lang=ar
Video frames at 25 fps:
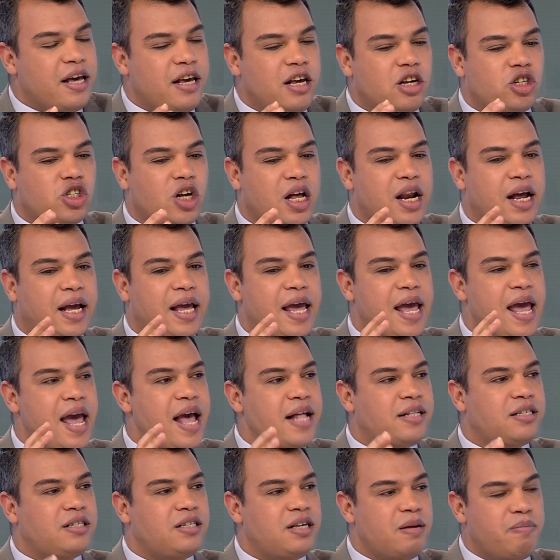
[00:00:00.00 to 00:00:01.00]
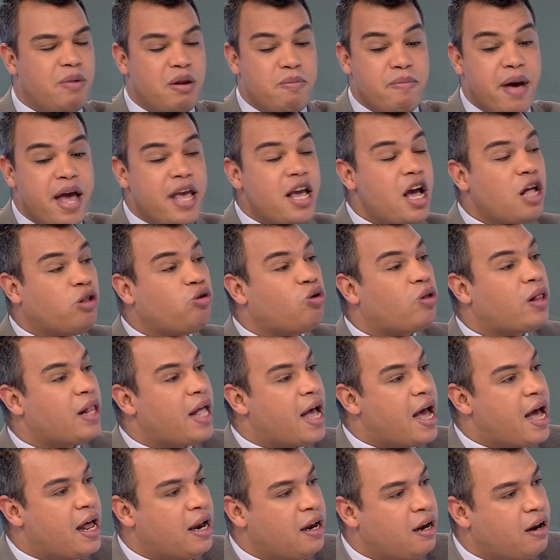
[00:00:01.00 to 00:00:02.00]
هي شراكة آتية من ما يحدث
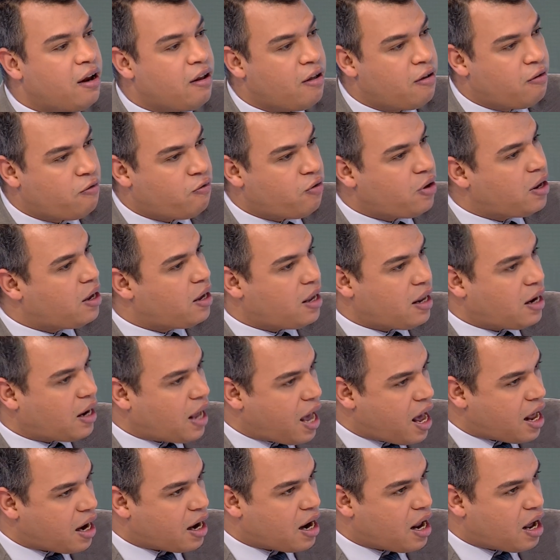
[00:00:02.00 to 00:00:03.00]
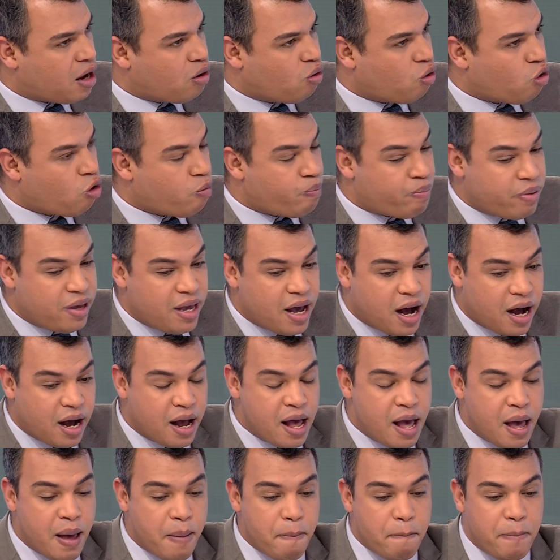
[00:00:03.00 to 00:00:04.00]
الآن في القارة الأوروبية
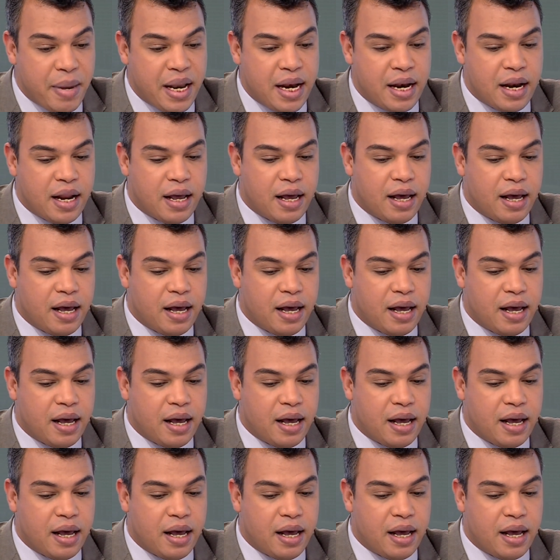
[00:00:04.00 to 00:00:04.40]
من آه،